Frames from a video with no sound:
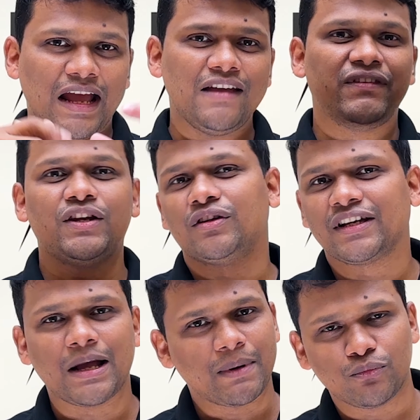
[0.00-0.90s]
এই ভিডিও
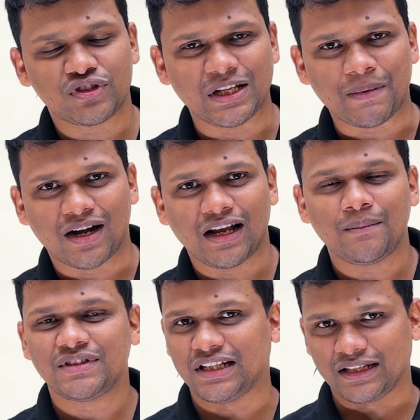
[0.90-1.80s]
থেকে আমরা বুঝতে পারলাম
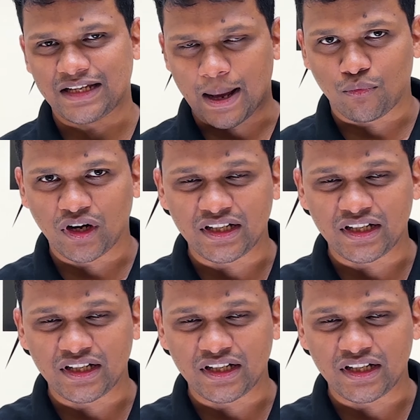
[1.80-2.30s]
যে ক্যাবলের